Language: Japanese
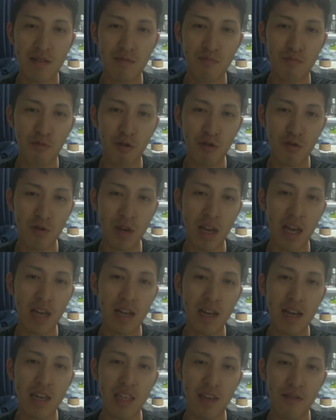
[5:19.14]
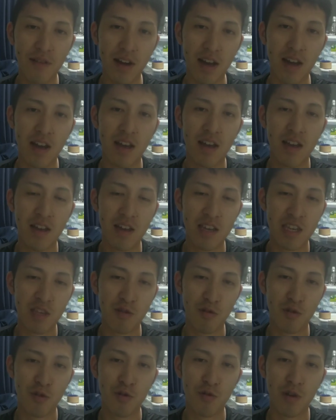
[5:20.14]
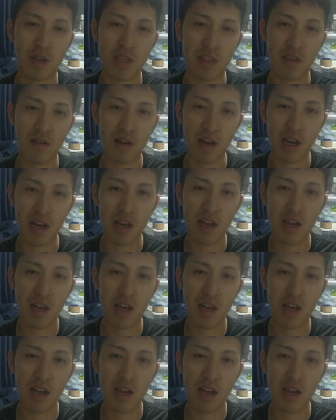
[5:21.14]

僕の考えでは人の評価っていうのは